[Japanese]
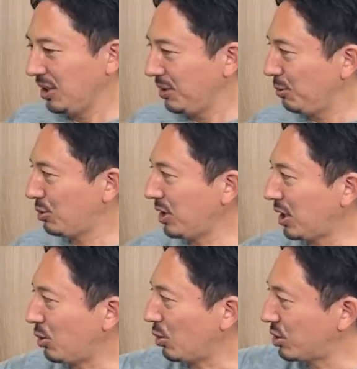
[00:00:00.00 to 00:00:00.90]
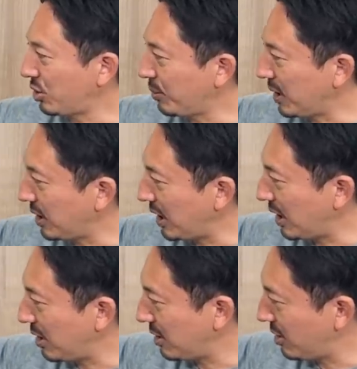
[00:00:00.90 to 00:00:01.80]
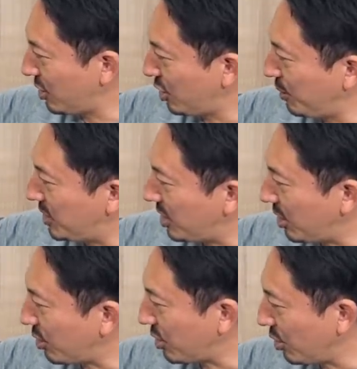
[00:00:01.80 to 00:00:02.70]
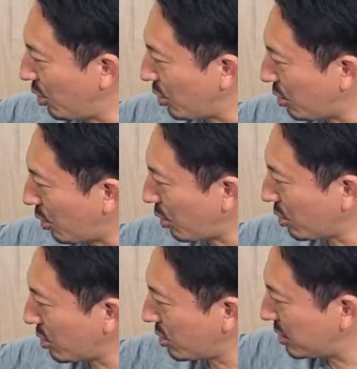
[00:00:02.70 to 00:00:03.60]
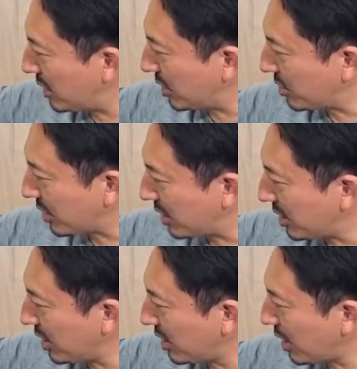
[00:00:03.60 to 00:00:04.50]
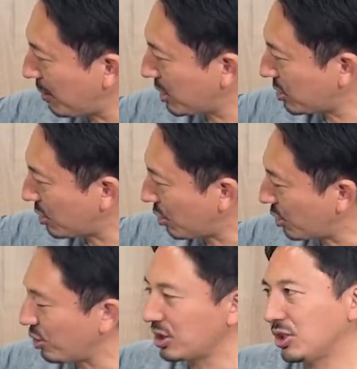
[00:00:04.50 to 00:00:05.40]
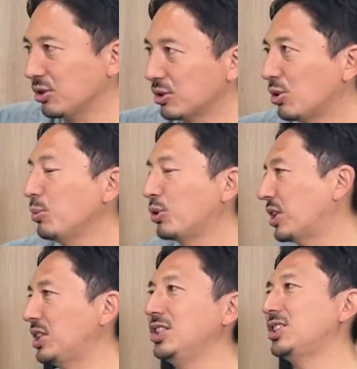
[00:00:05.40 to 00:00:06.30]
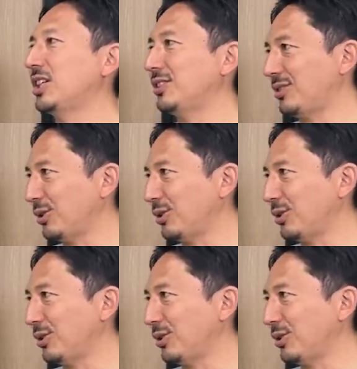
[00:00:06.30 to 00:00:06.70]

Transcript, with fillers: 僕らはこう中盤で守備してる時のここってていうんですかね、センターバックとの距離っていうのをすごい僕は気にしたんですよ。